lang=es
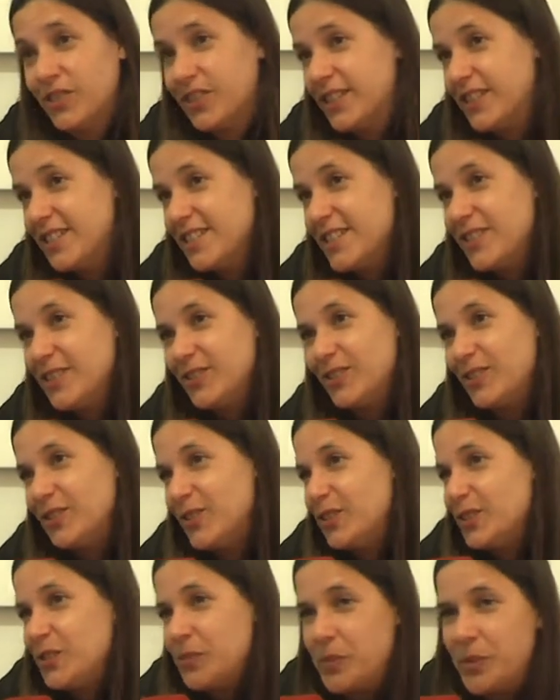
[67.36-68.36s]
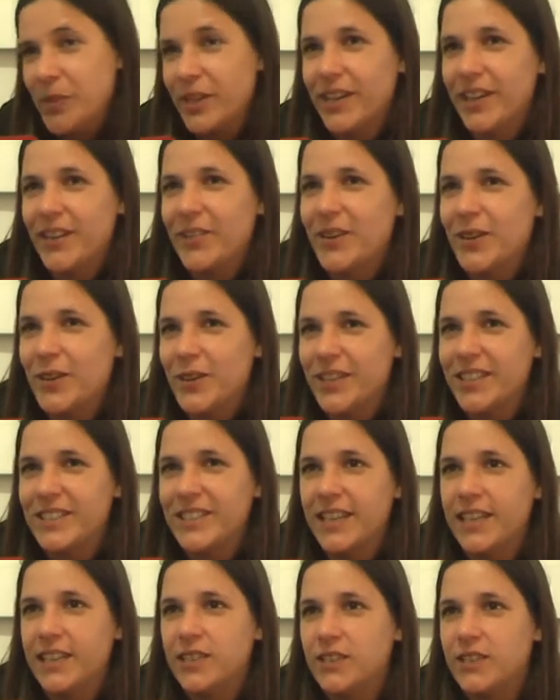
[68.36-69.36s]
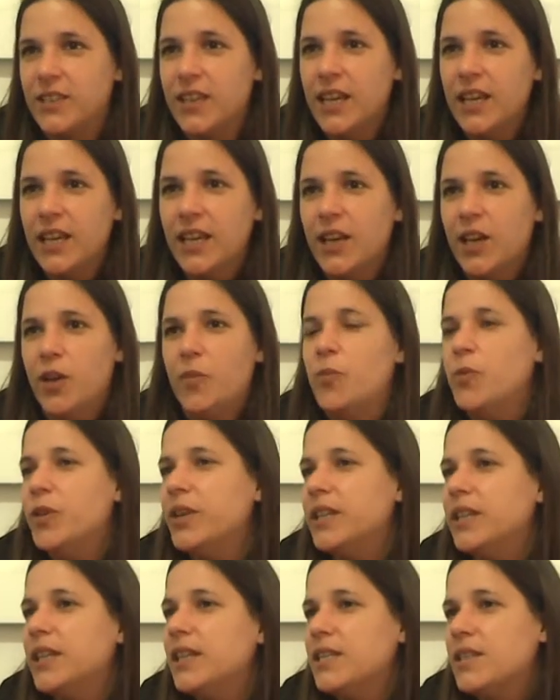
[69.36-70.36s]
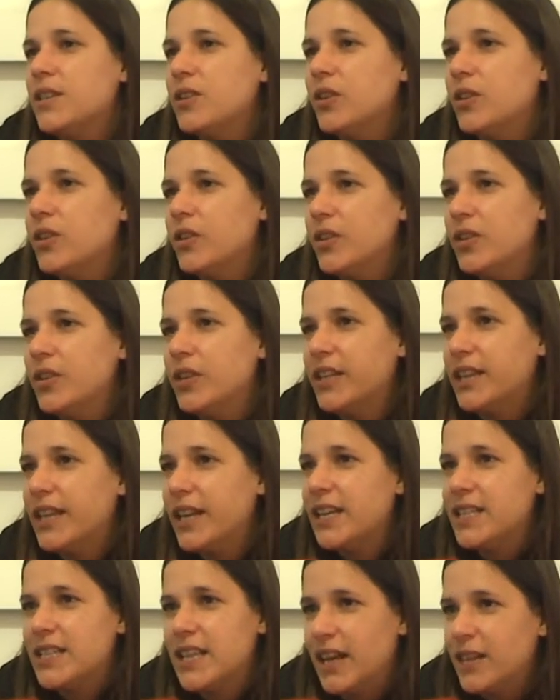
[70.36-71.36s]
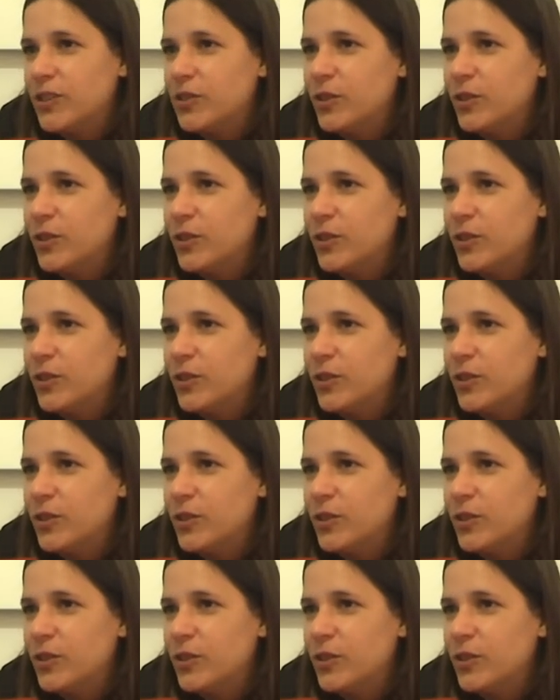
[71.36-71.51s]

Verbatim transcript: cansados todos, porque bueno, es, es, es muy intenso estar allá.